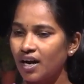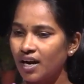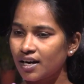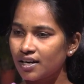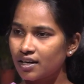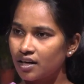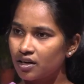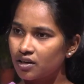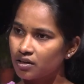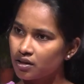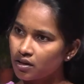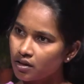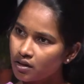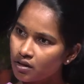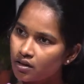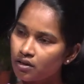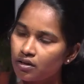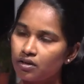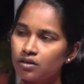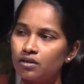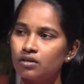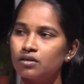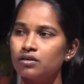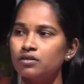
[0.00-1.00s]
అట్లాంటిది
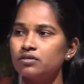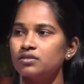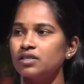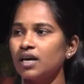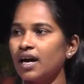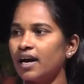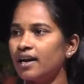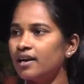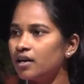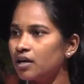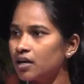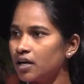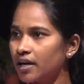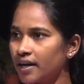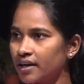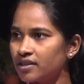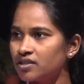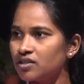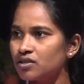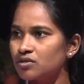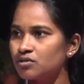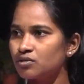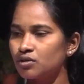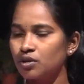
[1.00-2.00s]
శాలరీ
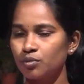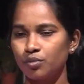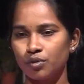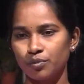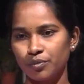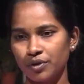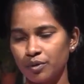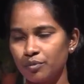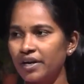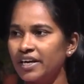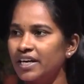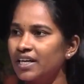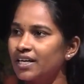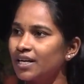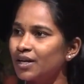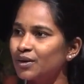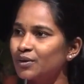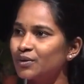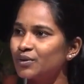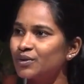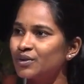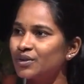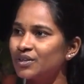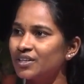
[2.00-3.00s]
లేట్ చేస్తుంది ఇప్పుడు మీరు బయట
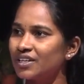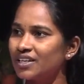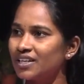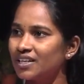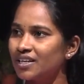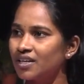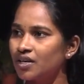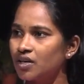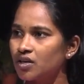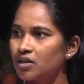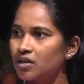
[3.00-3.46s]
కనుక్కోండి